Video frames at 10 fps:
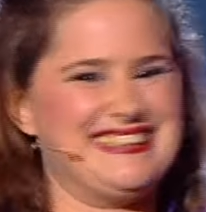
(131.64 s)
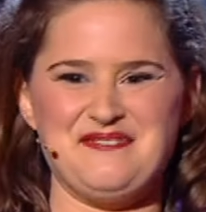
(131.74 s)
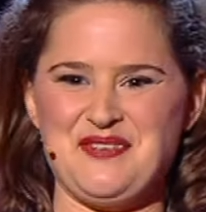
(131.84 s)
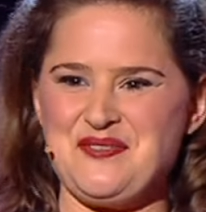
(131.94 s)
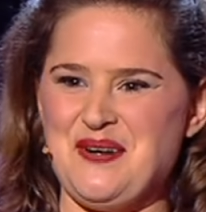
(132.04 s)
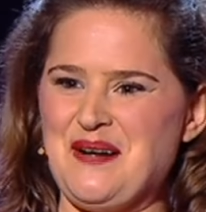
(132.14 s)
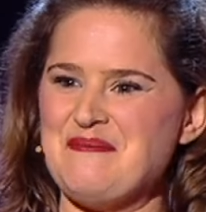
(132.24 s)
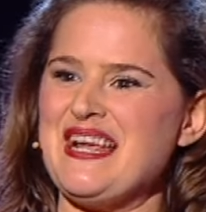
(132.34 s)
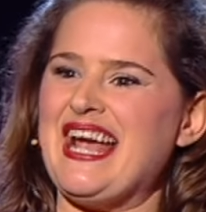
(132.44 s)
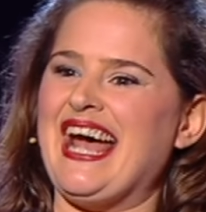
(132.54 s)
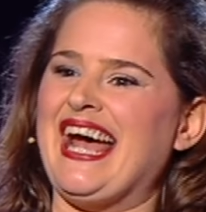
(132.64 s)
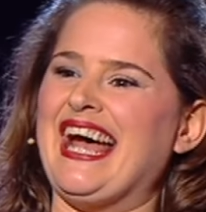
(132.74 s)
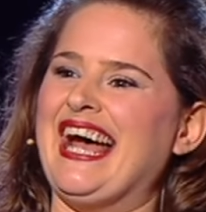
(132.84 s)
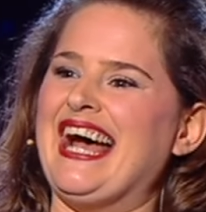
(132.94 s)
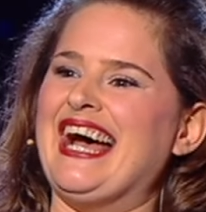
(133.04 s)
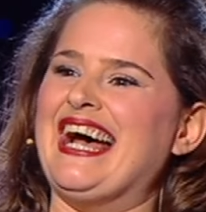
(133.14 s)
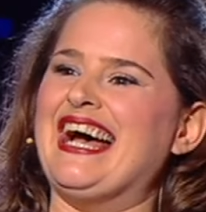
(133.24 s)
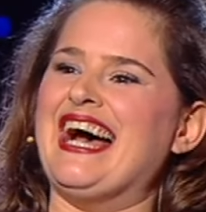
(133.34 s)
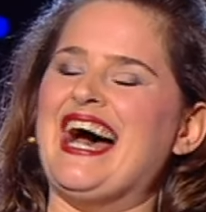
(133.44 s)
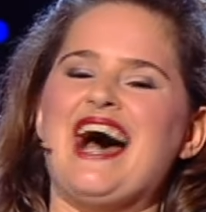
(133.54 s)
Bonsoir.
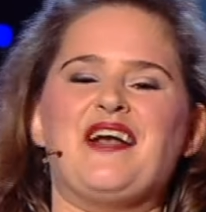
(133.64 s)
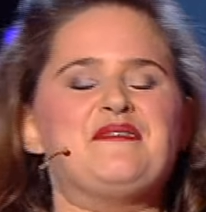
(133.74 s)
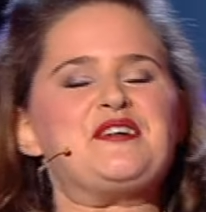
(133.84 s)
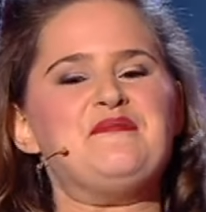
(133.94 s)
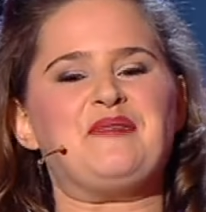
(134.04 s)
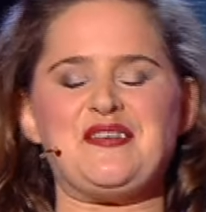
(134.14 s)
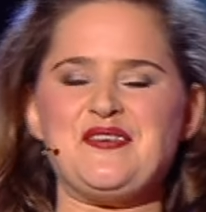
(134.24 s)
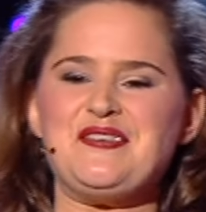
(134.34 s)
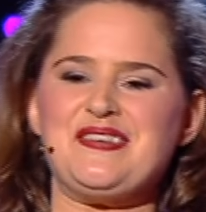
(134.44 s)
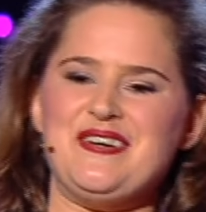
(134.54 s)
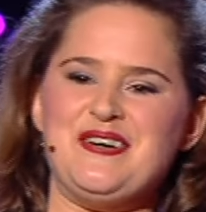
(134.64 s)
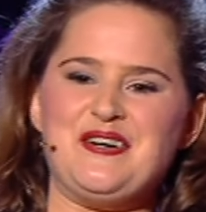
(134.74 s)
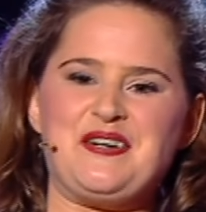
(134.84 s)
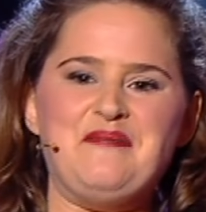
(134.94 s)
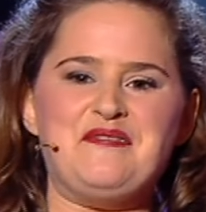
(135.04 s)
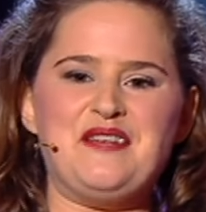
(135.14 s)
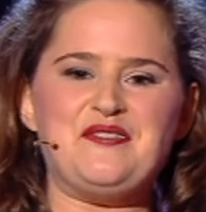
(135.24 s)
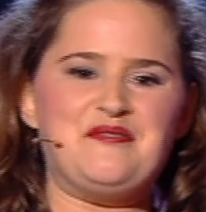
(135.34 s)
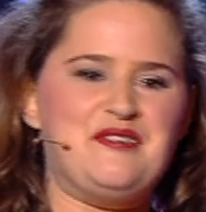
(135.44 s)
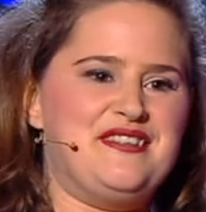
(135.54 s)
Alors moi je me présente, euh, comme viennent
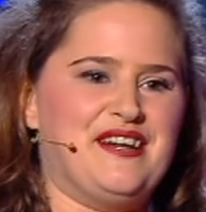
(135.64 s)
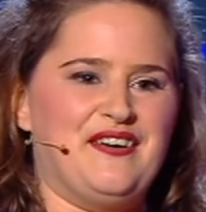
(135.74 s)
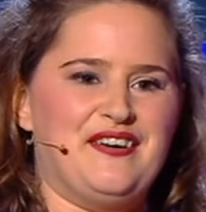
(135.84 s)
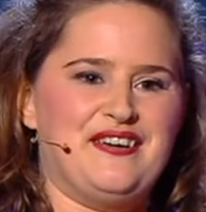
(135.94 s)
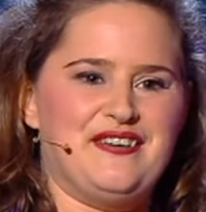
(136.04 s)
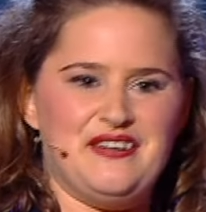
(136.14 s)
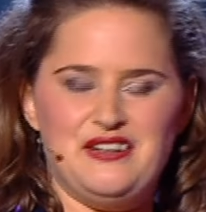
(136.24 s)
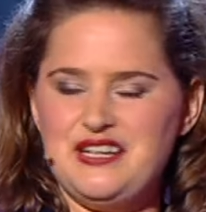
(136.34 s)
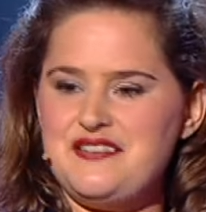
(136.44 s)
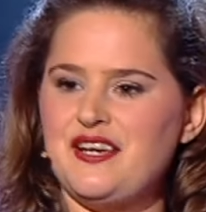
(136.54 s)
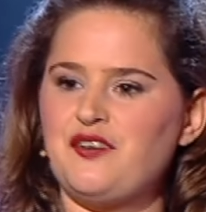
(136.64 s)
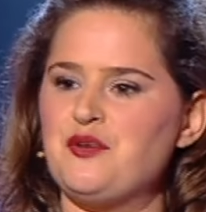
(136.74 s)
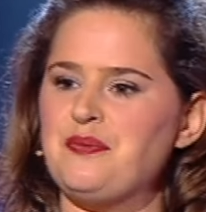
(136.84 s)
de vous le dire euh, les tierces